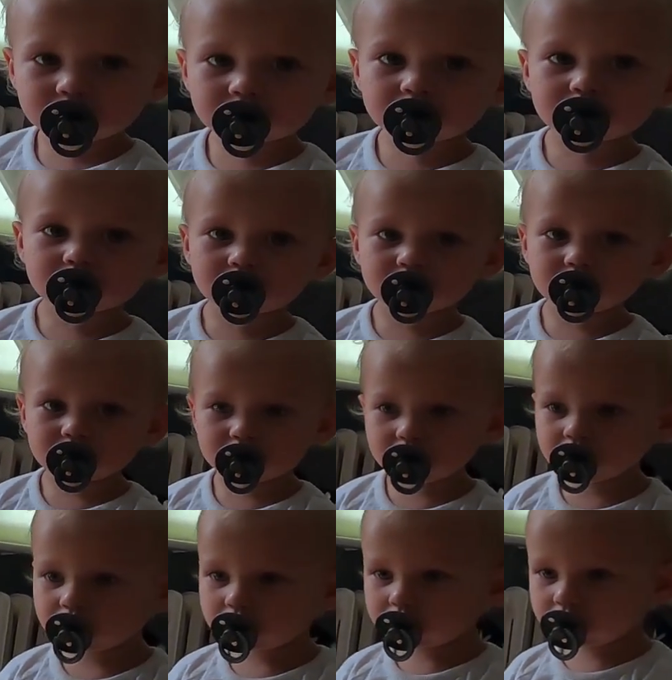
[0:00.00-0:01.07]
po panelach?
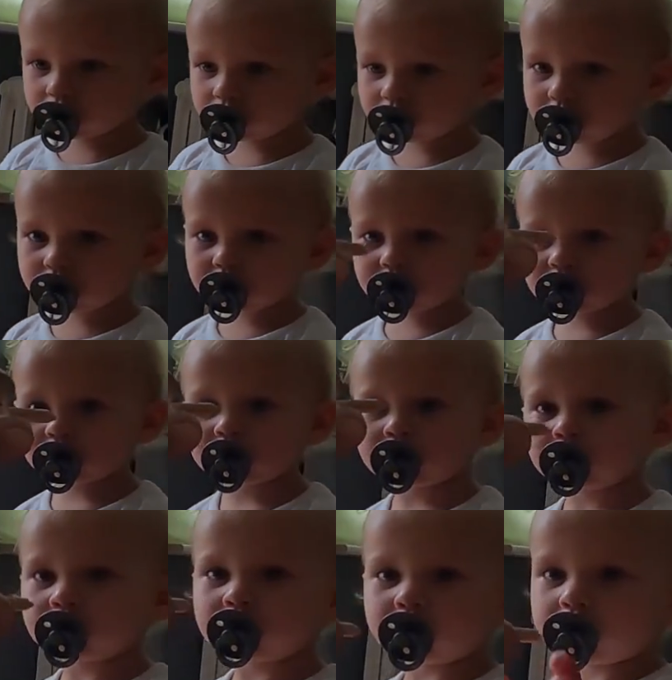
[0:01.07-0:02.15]
Tu masz taką
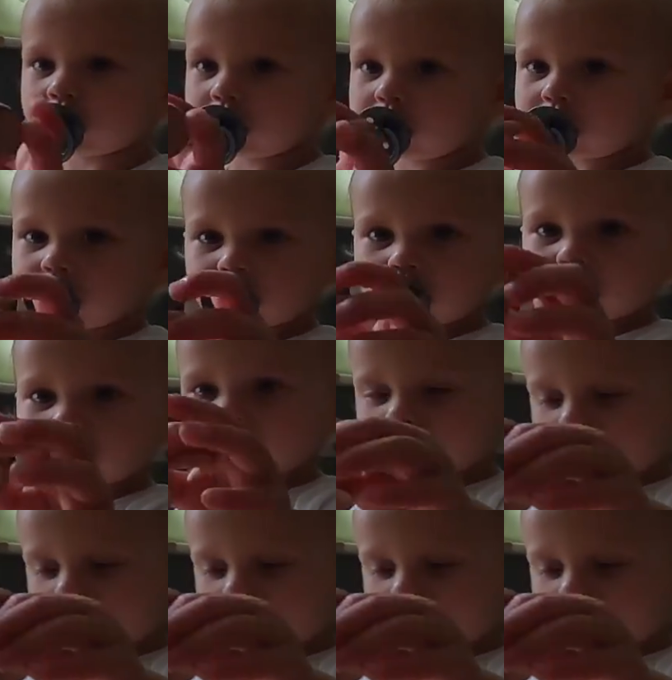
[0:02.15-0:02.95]
malutką dla ciebie,